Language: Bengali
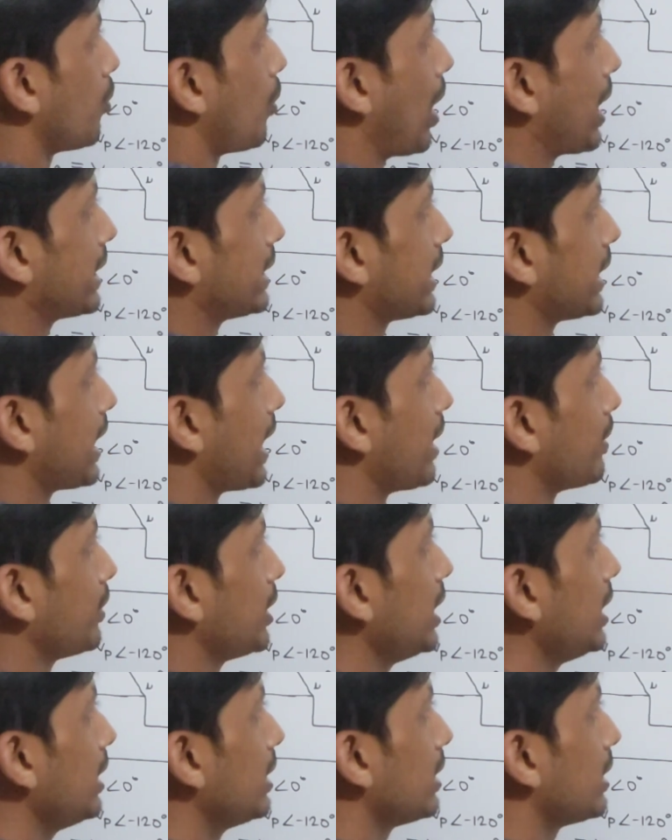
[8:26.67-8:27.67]
ওয়াই থেকে আমি
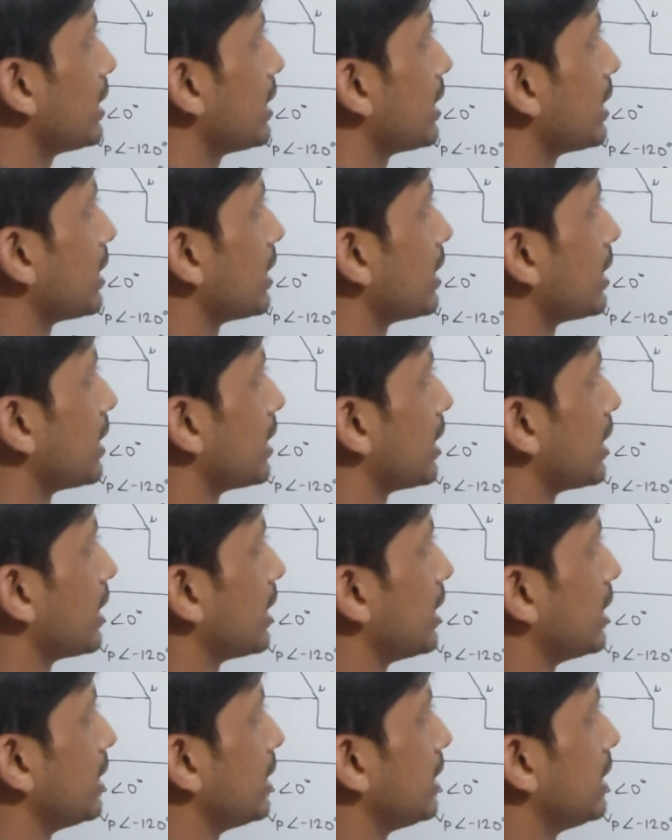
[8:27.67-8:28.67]

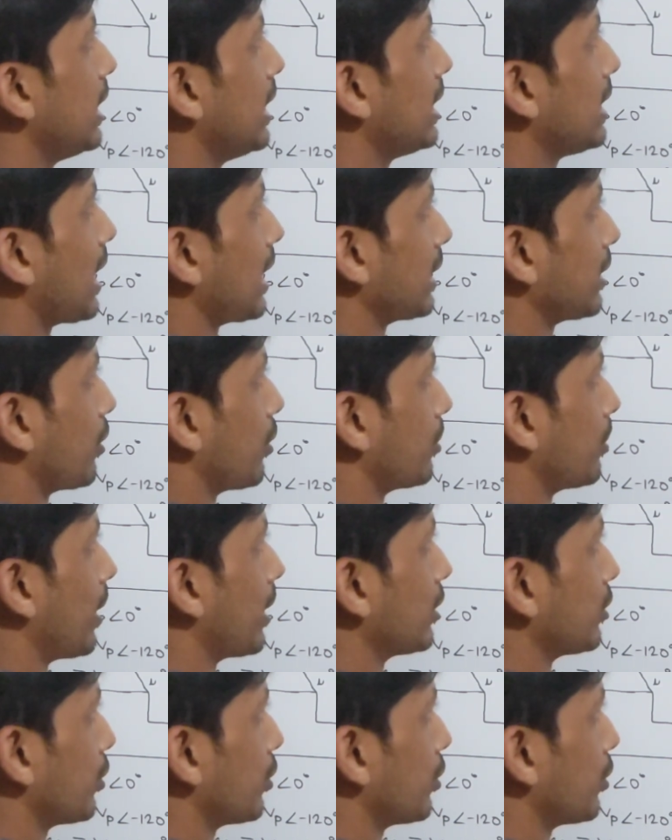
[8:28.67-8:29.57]
ডেল্টাতে কনভার্ট